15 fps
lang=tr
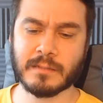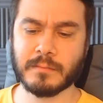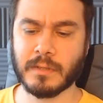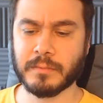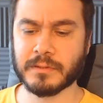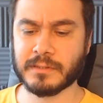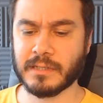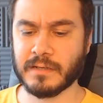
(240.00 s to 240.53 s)

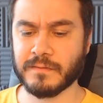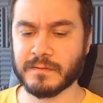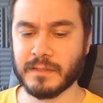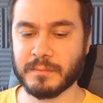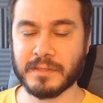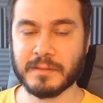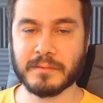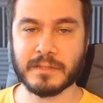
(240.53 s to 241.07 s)
Bubble
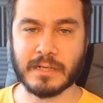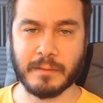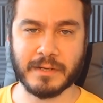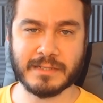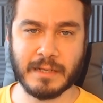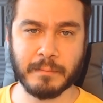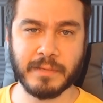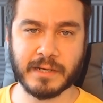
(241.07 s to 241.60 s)
tarafında bir
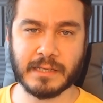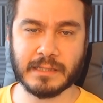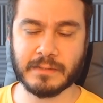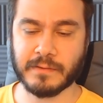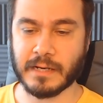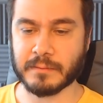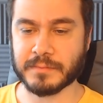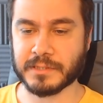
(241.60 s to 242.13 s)
Ramazan paketi
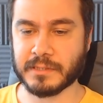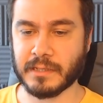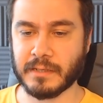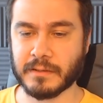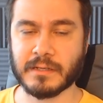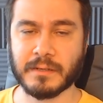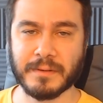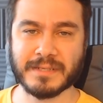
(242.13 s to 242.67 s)
vermişler.
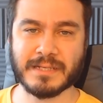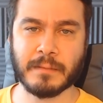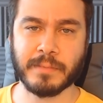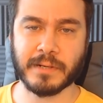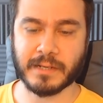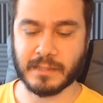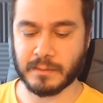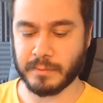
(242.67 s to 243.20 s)
Evet Ramazan
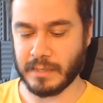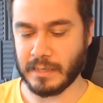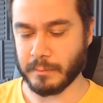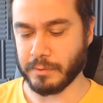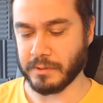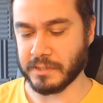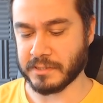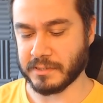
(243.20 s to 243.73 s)
paketi bayağı
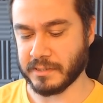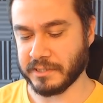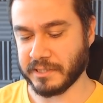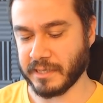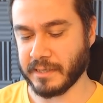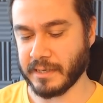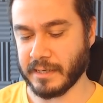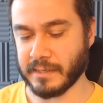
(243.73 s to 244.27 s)
böyle içinde
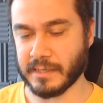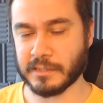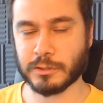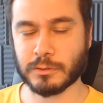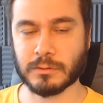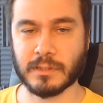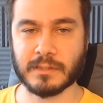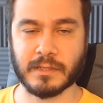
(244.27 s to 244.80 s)
şekerler,
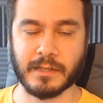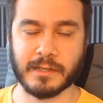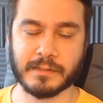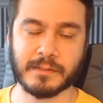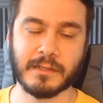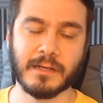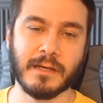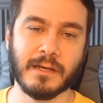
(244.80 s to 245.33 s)

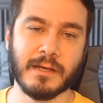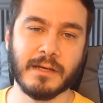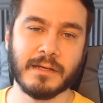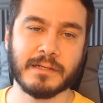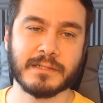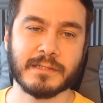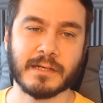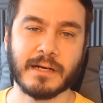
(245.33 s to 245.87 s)
çikolatalar,
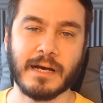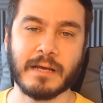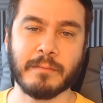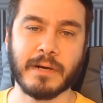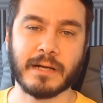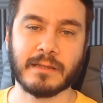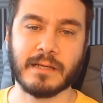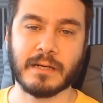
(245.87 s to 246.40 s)
işte
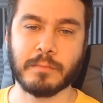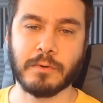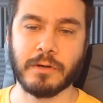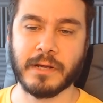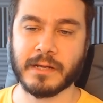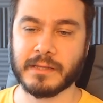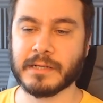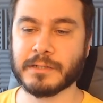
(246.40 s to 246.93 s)
kaymaklar,
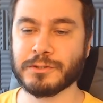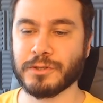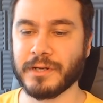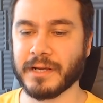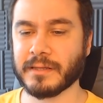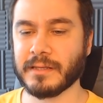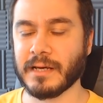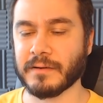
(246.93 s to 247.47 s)
börekler,
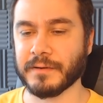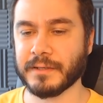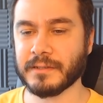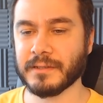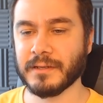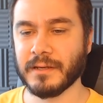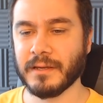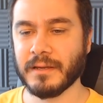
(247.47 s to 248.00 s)
çörekler var.
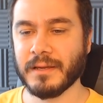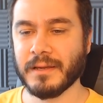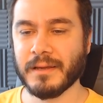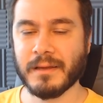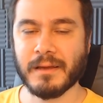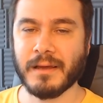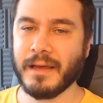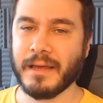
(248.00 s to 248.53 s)

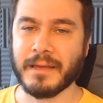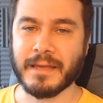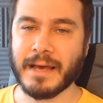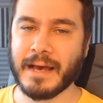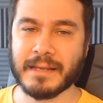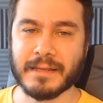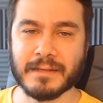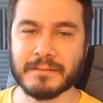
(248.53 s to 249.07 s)
E
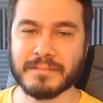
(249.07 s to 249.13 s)
yani